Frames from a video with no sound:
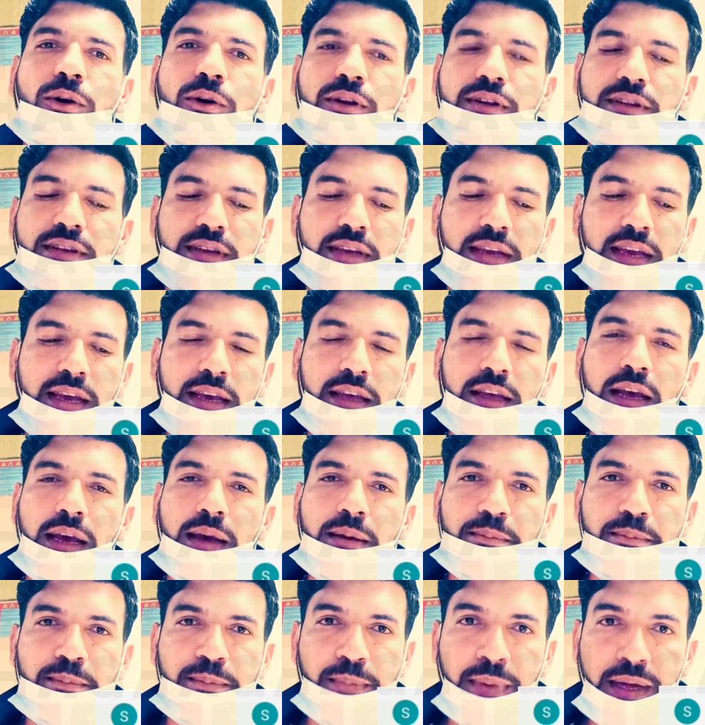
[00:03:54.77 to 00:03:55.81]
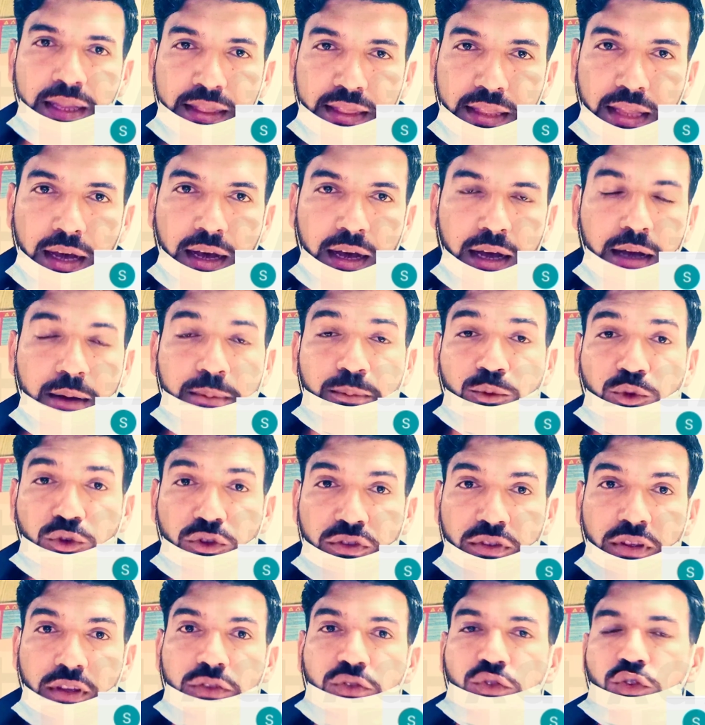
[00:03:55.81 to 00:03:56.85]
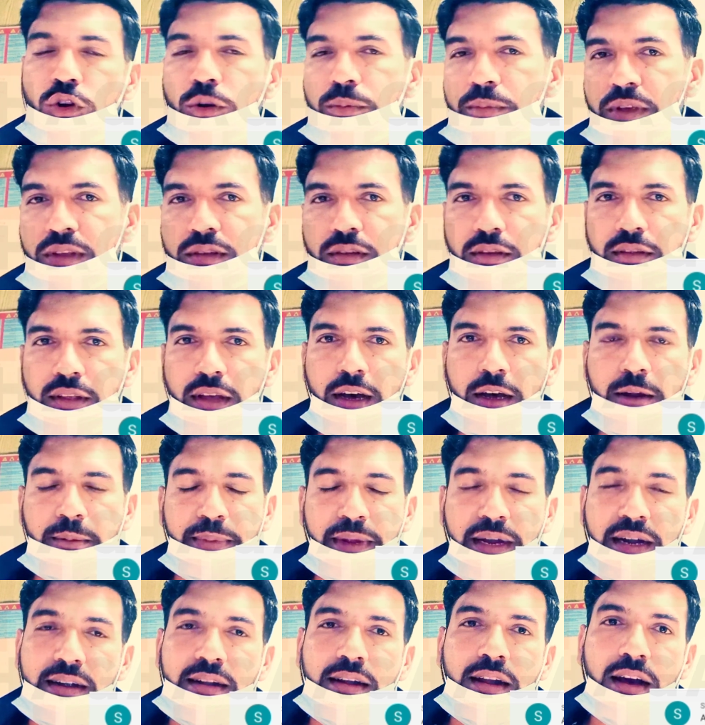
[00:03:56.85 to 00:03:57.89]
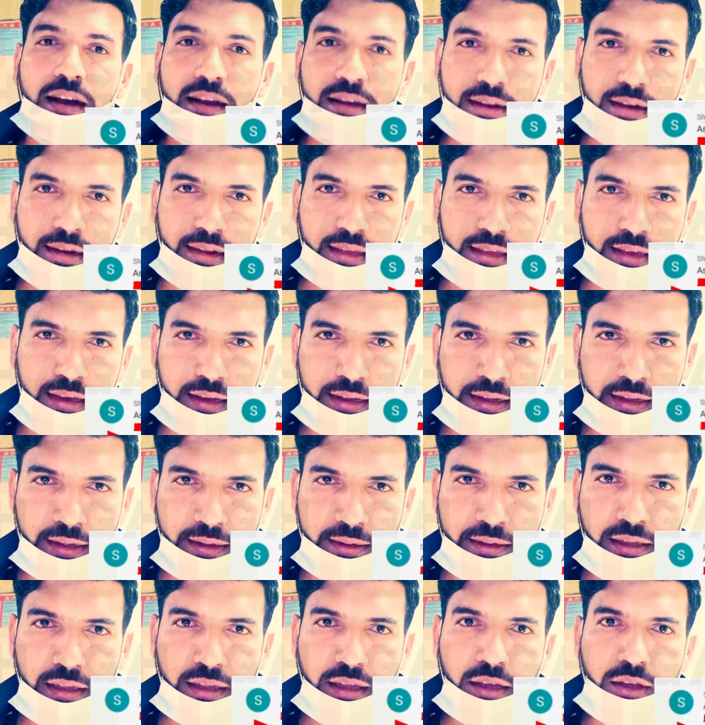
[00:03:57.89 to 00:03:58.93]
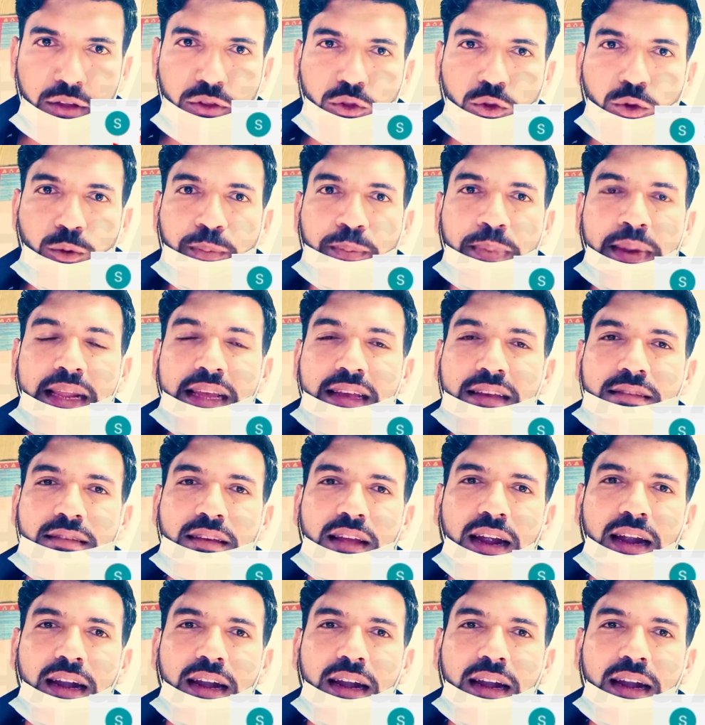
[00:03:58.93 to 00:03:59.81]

और ये बंदा मुझसे चौबीस हज़ार रुपया ठग लिया है तो प्लीज़